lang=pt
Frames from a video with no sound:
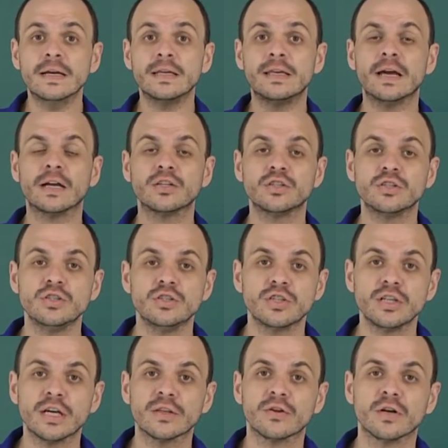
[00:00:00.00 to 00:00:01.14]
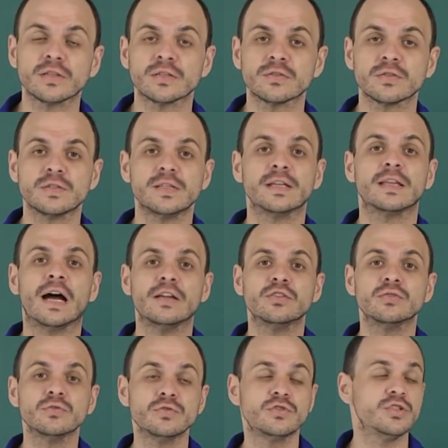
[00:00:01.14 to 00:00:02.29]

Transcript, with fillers: que atingem a nossa sociedade nos